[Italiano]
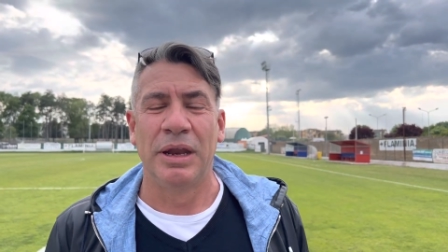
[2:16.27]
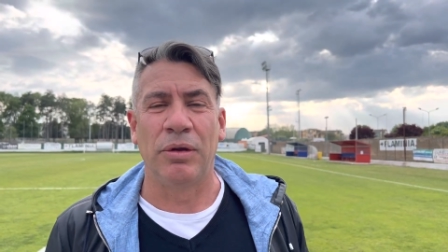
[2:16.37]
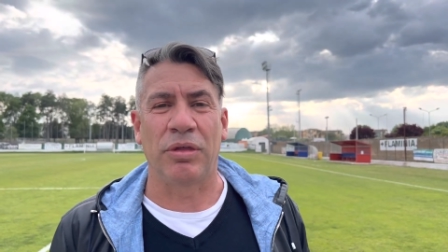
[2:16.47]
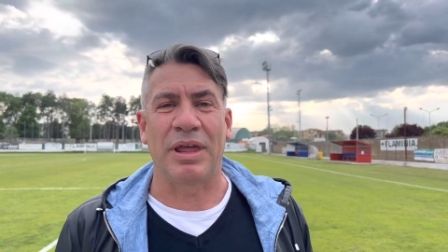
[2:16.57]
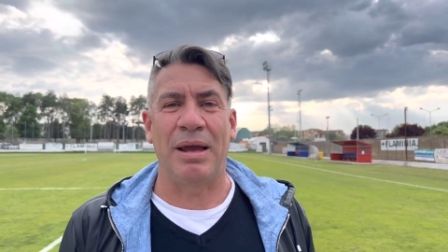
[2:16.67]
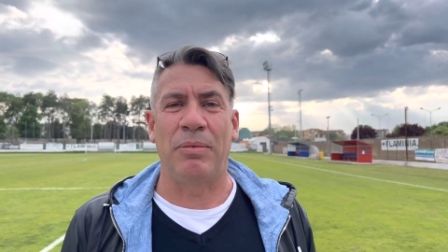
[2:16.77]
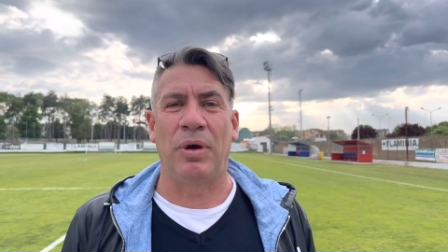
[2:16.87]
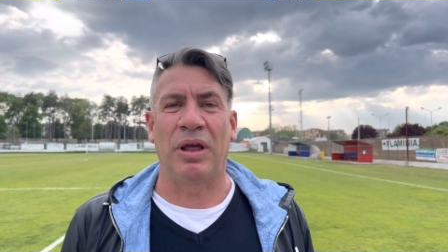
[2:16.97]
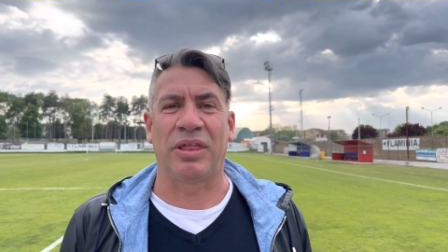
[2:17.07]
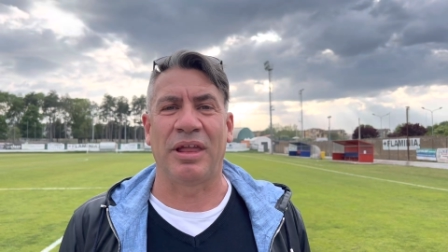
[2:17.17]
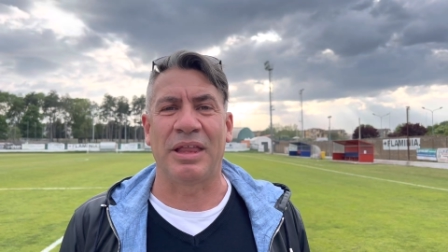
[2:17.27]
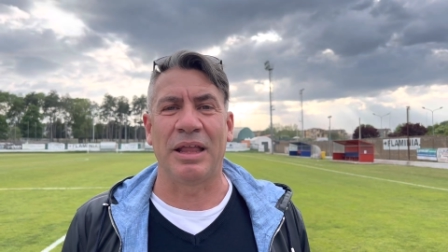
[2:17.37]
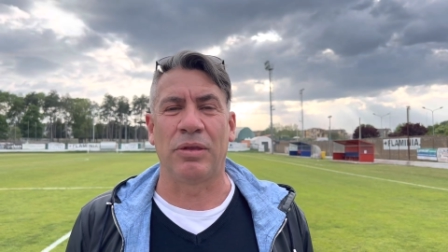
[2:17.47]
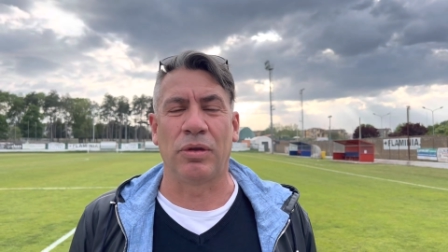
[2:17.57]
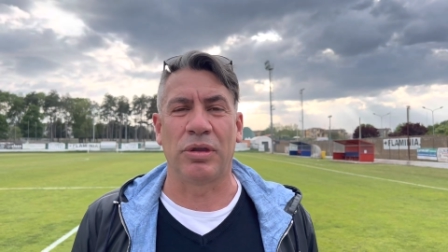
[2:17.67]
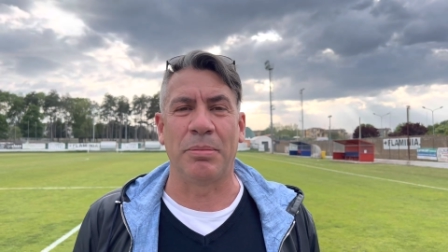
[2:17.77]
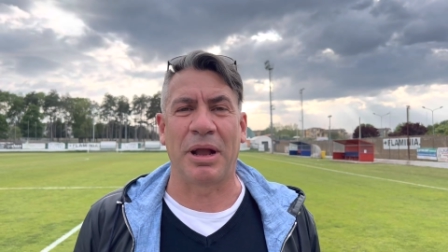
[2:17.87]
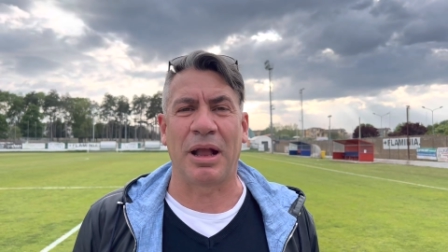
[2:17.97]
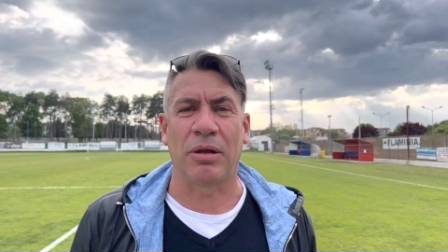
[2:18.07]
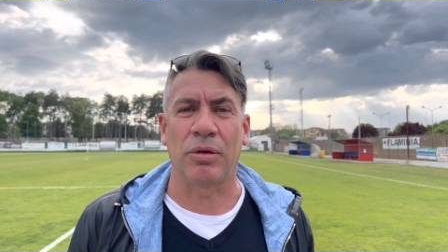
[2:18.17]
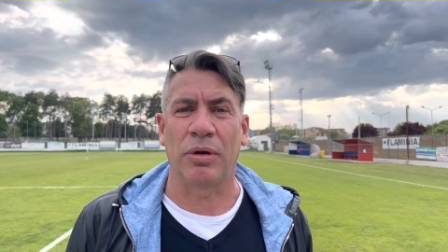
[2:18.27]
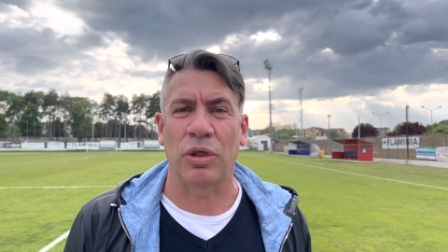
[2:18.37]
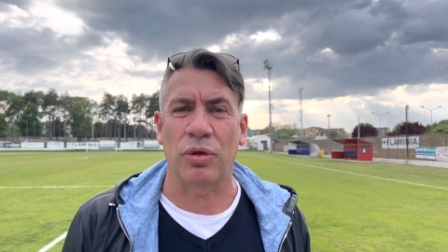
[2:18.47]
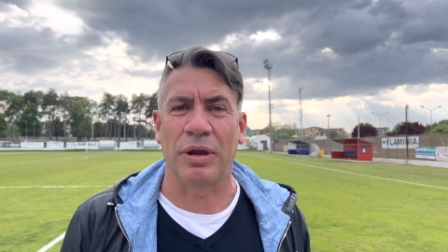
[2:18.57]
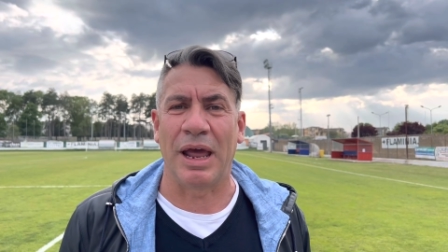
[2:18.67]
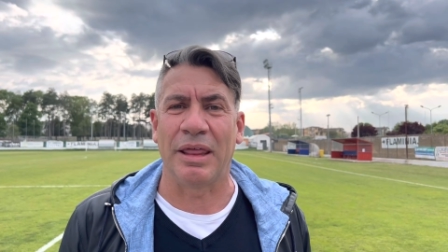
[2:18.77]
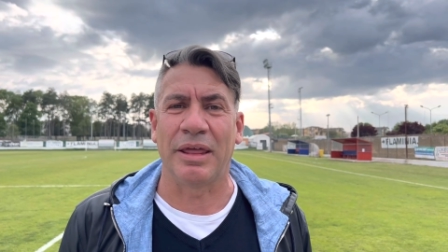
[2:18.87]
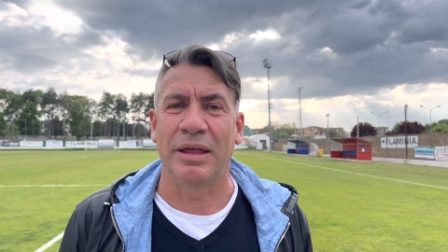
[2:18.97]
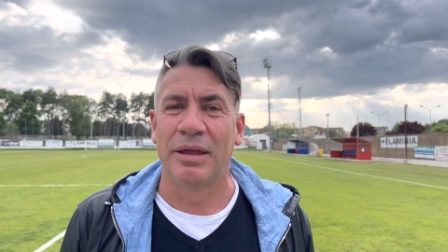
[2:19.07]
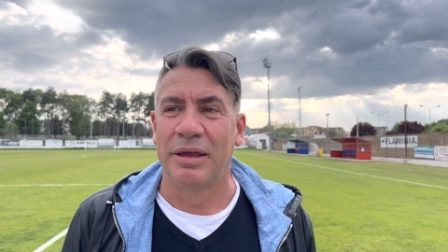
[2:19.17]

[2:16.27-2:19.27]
noi siamo a 78 e manca ancora una giornata.